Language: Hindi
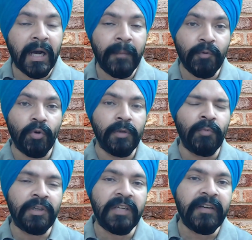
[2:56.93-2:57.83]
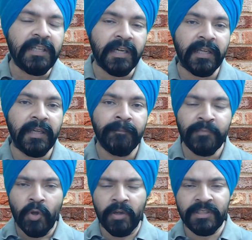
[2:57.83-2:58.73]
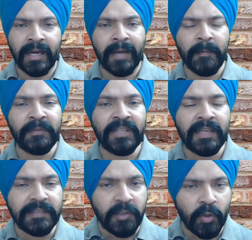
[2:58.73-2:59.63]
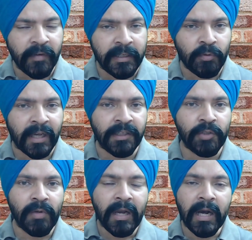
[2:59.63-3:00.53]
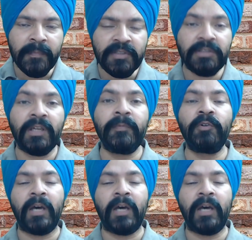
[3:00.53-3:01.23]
आपको कोई मोटिवेट करे और जहां आप पचास किलो वेट उठाते हो आप सत्तर भी उठा